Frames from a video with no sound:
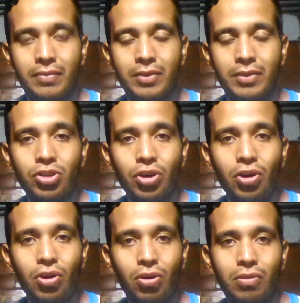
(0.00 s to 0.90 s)
de
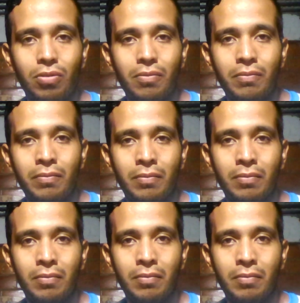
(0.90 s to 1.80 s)
otro
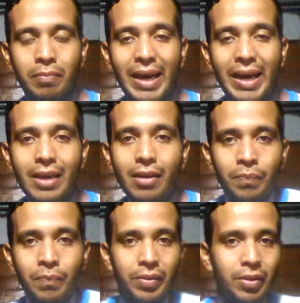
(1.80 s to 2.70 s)
país,
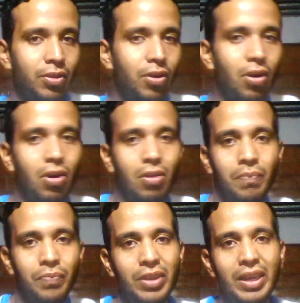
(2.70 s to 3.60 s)
no,
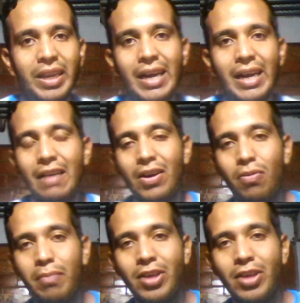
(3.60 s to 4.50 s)
Irán acabar
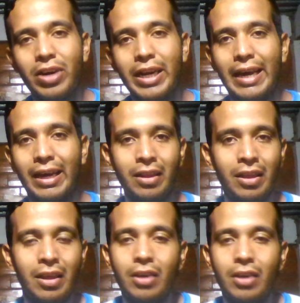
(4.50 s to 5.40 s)
con medio Caracas.
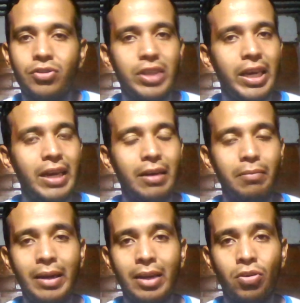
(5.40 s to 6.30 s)
O sea,
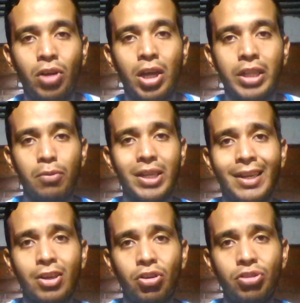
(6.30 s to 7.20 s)
hermano, tenemos que
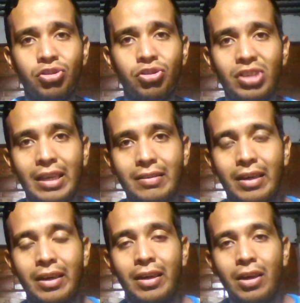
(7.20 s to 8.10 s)
tener
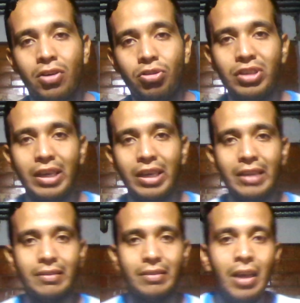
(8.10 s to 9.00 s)
conciencia,
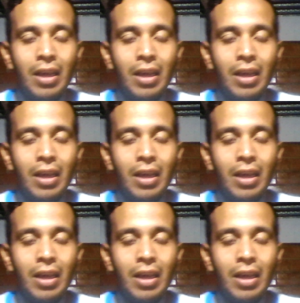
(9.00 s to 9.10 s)
conciencia